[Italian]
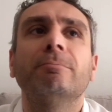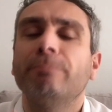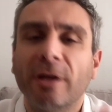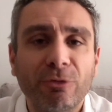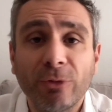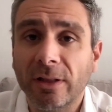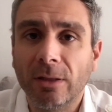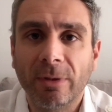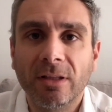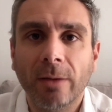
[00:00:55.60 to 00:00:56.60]
perfetta
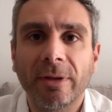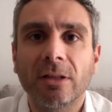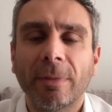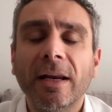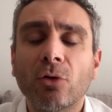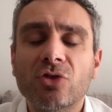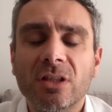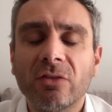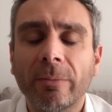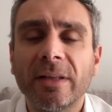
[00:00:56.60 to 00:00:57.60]
praticamente, perché
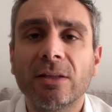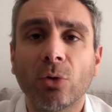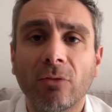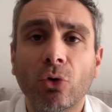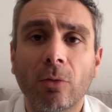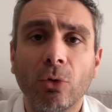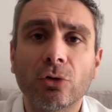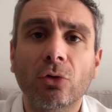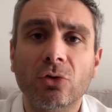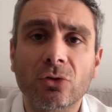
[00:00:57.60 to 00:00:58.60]
oggettivamente è un lavoro
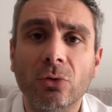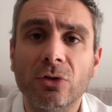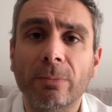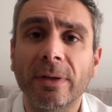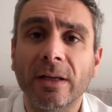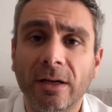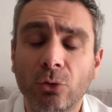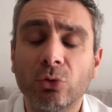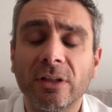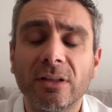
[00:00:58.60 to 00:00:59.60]
molto costoso per
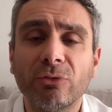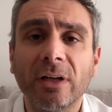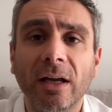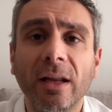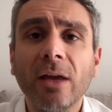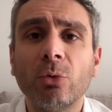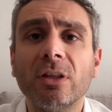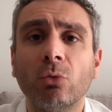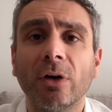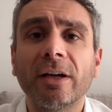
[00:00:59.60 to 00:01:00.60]
l'utente finale e quindi
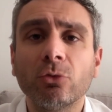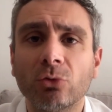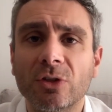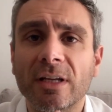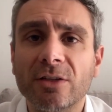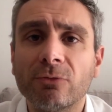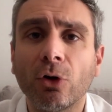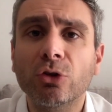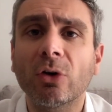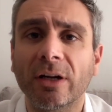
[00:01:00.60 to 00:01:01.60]
vuole che tutto sia
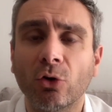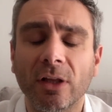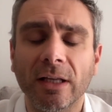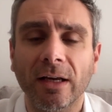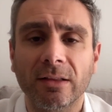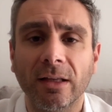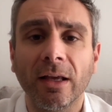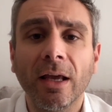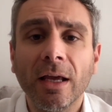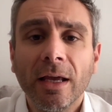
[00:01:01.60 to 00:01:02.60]
svolto a regola d'arte.
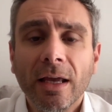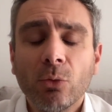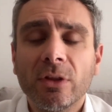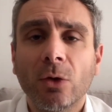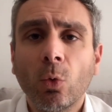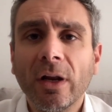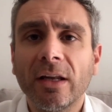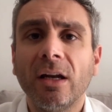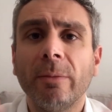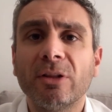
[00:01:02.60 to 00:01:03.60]
E quindi qual è
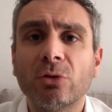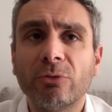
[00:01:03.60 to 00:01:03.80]
l'elemento